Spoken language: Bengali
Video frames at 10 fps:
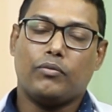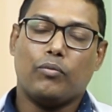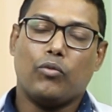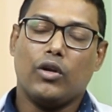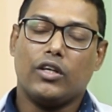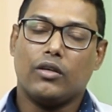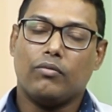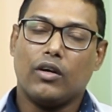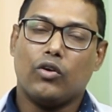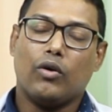পপুলেশন
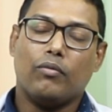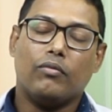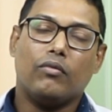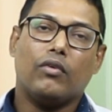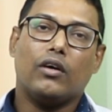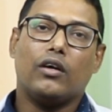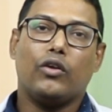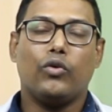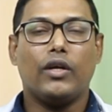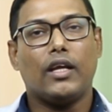বা কম
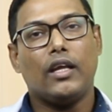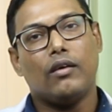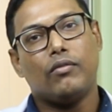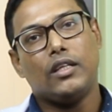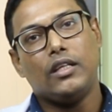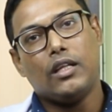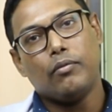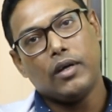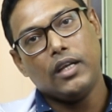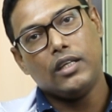রুগীকেই আমরা দিতে
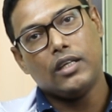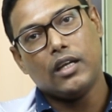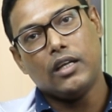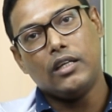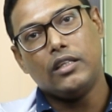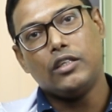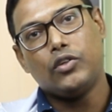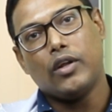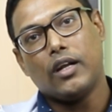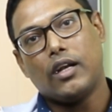পারি সেটা
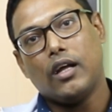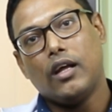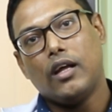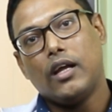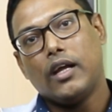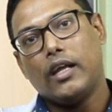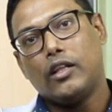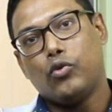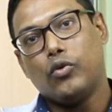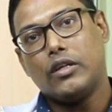নির্দিষ্ট একটা
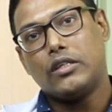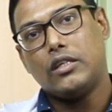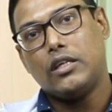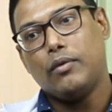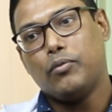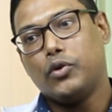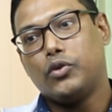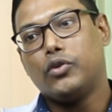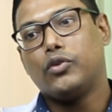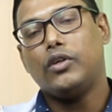ক্ষেত্র আছে সেই
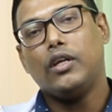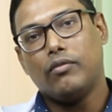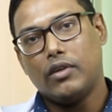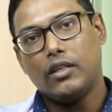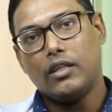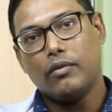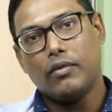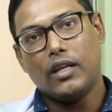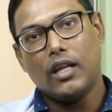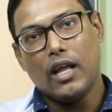পর্যন্তই আমরা দিতে
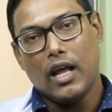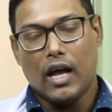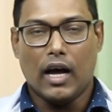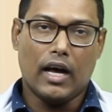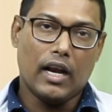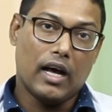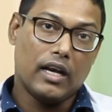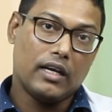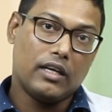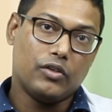পারি আর
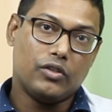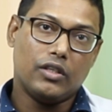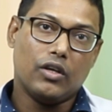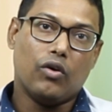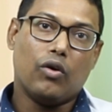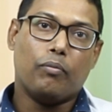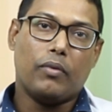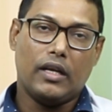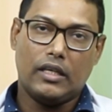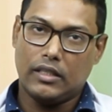আরেকটা হচ্ছে
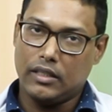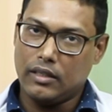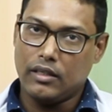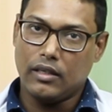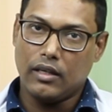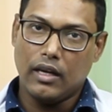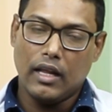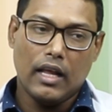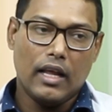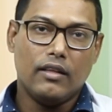অপারেশন
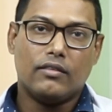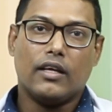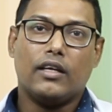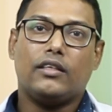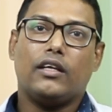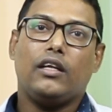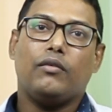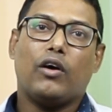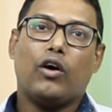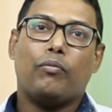এই সার্জারি
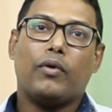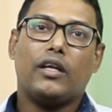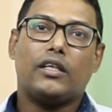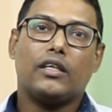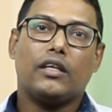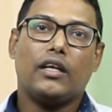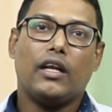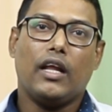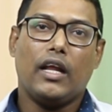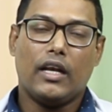বা অপারেশন
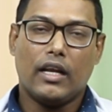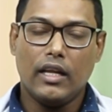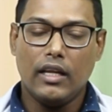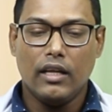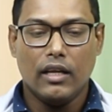এটাই